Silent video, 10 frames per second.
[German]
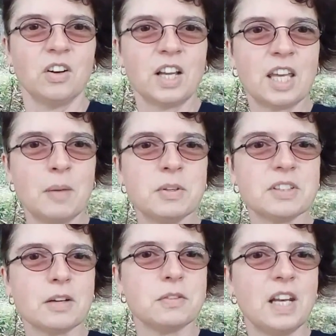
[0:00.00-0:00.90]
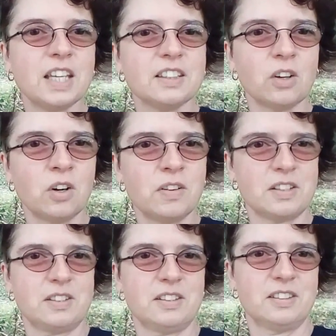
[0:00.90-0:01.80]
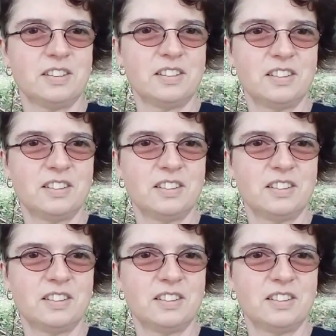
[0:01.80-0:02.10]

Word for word: Oder gäbe es da vielleicht doch was?